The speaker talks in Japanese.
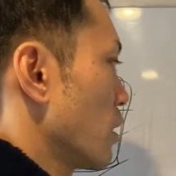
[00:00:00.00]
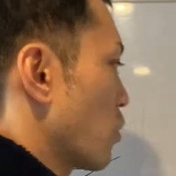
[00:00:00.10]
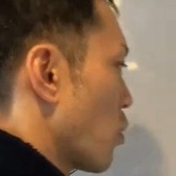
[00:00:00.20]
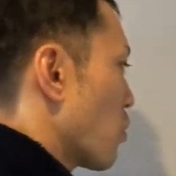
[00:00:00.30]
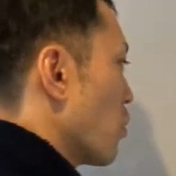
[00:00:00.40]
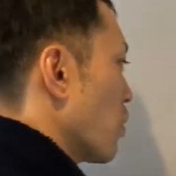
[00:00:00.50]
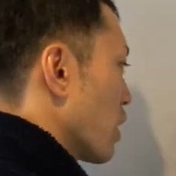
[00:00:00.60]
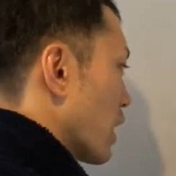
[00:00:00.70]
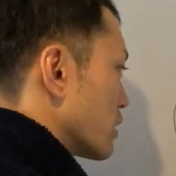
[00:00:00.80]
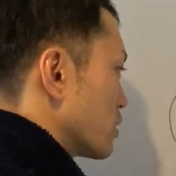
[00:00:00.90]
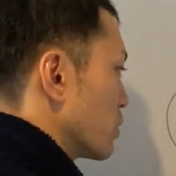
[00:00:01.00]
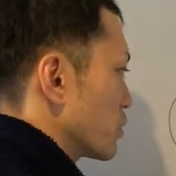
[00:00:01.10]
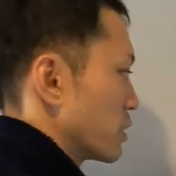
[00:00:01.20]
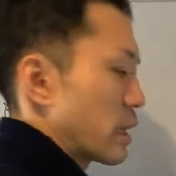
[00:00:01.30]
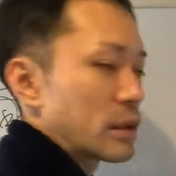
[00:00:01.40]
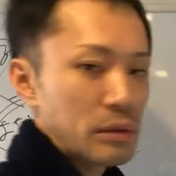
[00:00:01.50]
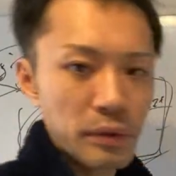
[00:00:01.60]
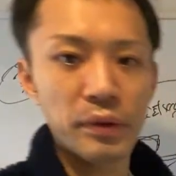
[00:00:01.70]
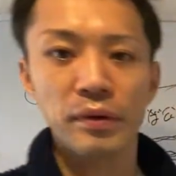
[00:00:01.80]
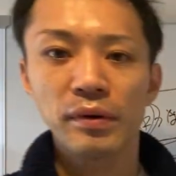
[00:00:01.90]
ここが強くない
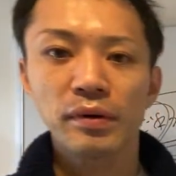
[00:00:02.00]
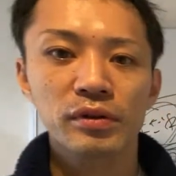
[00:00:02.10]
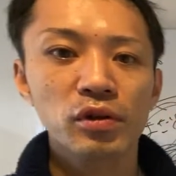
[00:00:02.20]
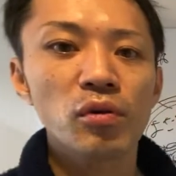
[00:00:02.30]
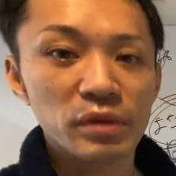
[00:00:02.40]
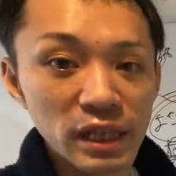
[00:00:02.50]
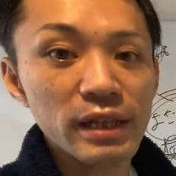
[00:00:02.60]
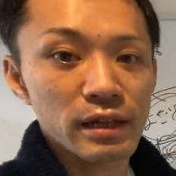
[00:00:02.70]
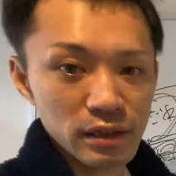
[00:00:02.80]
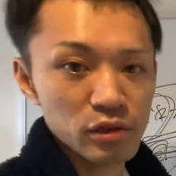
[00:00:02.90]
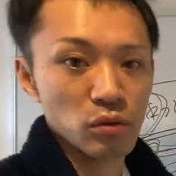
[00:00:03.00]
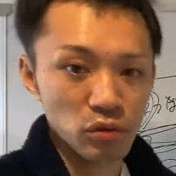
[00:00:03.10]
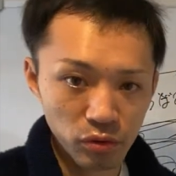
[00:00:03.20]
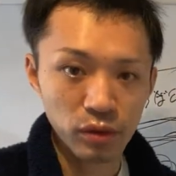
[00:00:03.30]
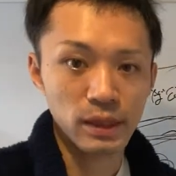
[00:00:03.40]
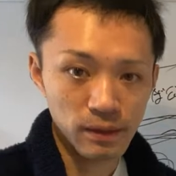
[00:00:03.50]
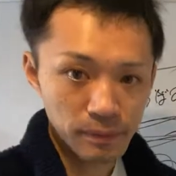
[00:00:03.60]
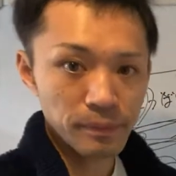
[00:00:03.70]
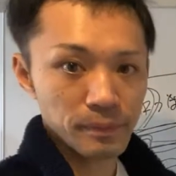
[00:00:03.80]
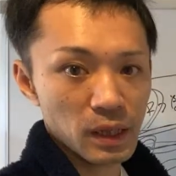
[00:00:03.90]
と興味出ないんで、その人に。
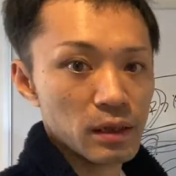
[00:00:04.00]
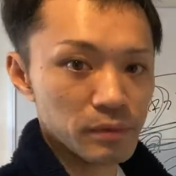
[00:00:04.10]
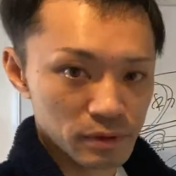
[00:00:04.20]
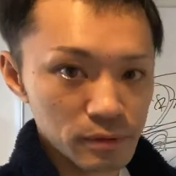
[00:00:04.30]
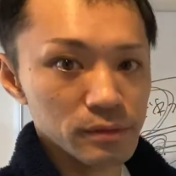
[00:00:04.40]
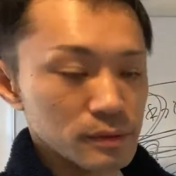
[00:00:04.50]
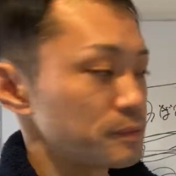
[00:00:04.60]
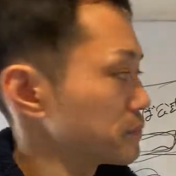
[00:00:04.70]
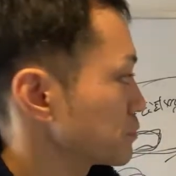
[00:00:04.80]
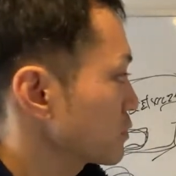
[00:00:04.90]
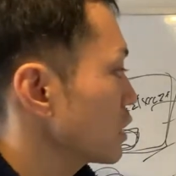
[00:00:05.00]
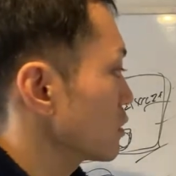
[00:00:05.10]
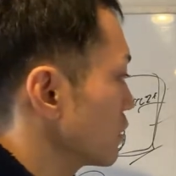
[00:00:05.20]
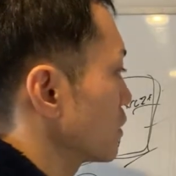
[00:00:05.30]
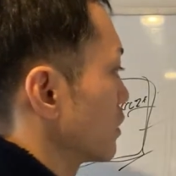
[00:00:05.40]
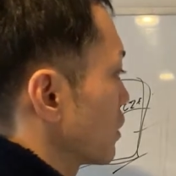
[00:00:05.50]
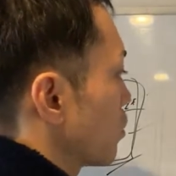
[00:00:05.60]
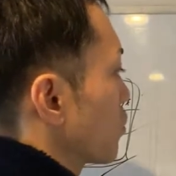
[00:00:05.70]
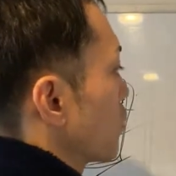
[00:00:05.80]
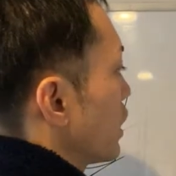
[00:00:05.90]
わかりますなんで、
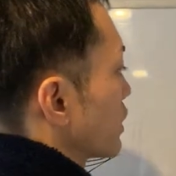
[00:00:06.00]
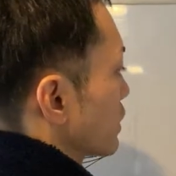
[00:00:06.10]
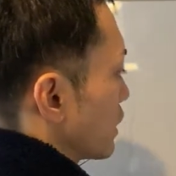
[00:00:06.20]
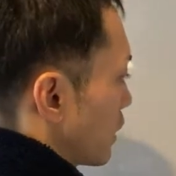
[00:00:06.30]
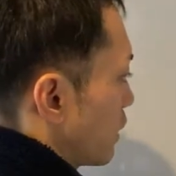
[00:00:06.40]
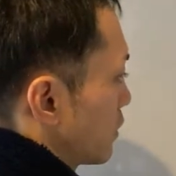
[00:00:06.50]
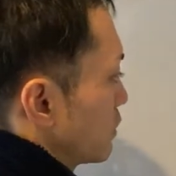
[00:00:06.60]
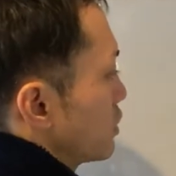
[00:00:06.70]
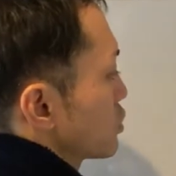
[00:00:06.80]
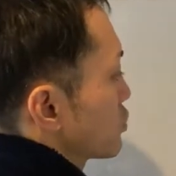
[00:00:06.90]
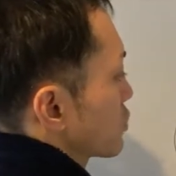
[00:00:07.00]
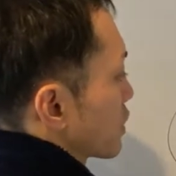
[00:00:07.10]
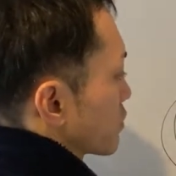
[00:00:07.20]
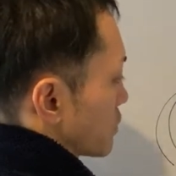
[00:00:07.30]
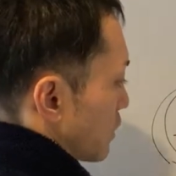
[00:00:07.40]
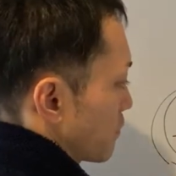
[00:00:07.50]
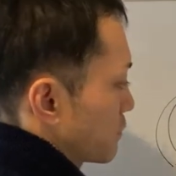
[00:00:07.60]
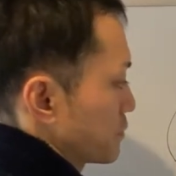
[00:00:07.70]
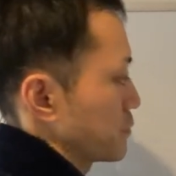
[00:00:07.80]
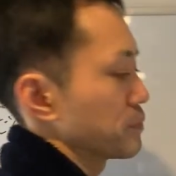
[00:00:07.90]
ここが7。で、集客3。
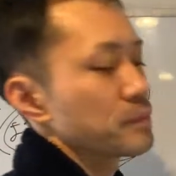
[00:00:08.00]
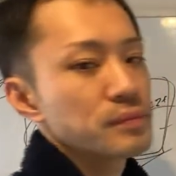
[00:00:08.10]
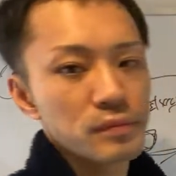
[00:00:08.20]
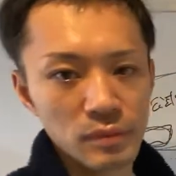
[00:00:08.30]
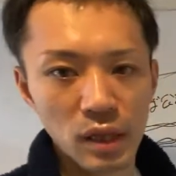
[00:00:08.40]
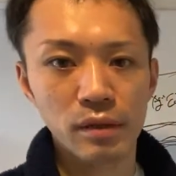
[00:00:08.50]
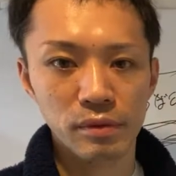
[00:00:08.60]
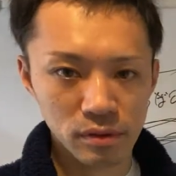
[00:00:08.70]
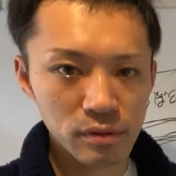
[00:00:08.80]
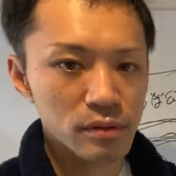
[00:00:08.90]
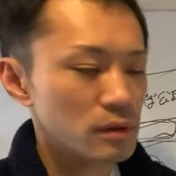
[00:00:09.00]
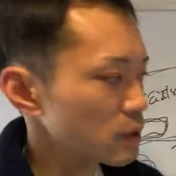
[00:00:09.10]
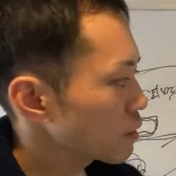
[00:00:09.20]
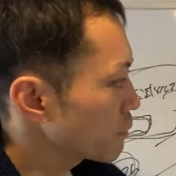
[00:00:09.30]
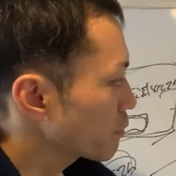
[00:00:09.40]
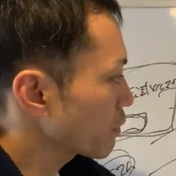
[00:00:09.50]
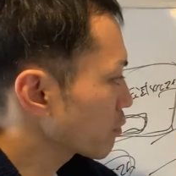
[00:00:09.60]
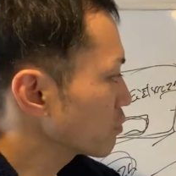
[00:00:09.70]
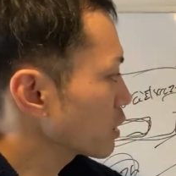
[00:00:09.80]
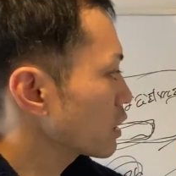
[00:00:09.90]
わかりますあまあまあ、
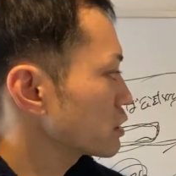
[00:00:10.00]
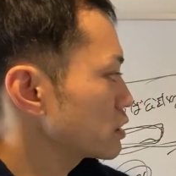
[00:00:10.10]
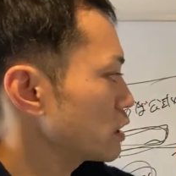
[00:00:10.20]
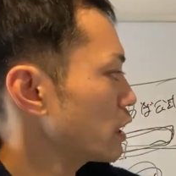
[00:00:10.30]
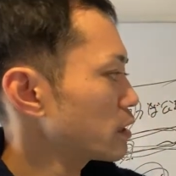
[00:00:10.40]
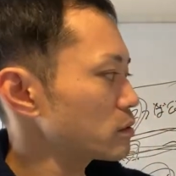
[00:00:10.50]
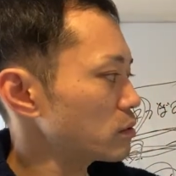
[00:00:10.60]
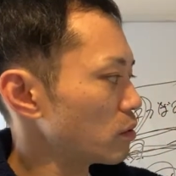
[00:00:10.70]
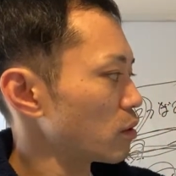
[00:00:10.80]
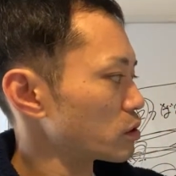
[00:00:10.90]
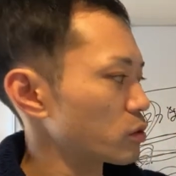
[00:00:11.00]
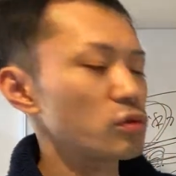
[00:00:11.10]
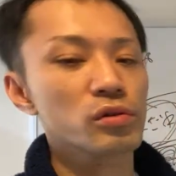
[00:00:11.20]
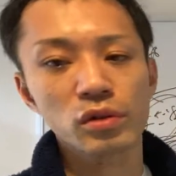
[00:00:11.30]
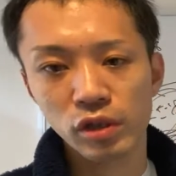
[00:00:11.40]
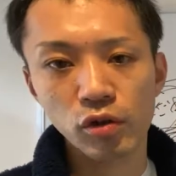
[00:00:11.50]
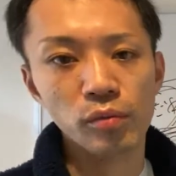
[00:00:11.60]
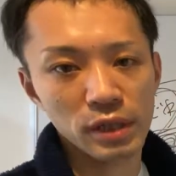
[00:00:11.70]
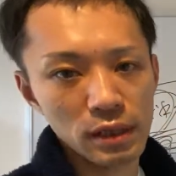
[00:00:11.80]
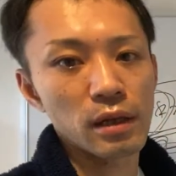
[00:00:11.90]
こんな感じでやると、その人に興
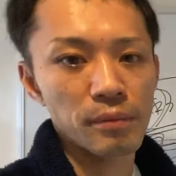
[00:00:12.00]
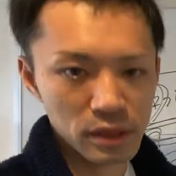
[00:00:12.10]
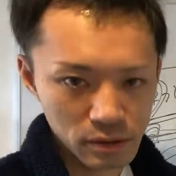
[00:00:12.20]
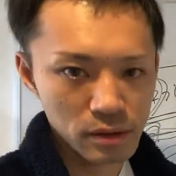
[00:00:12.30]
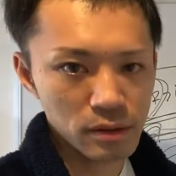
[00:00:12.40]
味が出ます。